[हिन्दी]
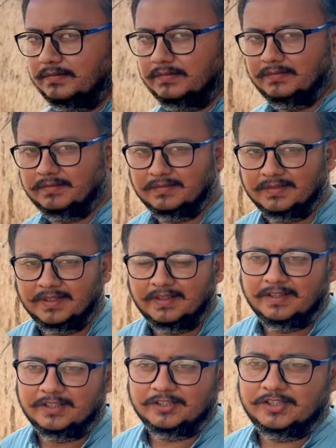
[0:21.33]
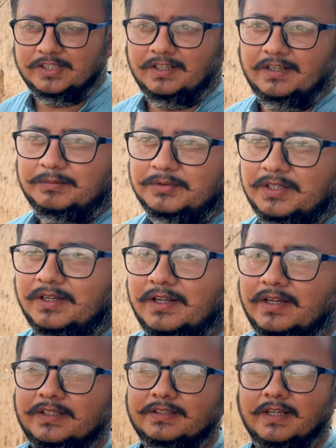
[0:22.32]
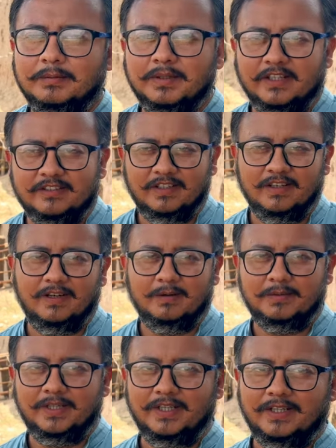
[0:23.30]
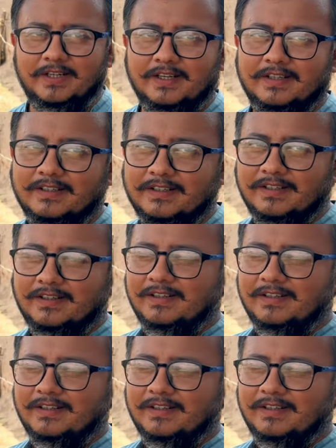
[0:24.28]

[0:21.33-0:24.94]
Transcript: क्या हाल है जी अलहमदिल्ला अली साहब कैसे हैं आप ठीक ठाक भट्टी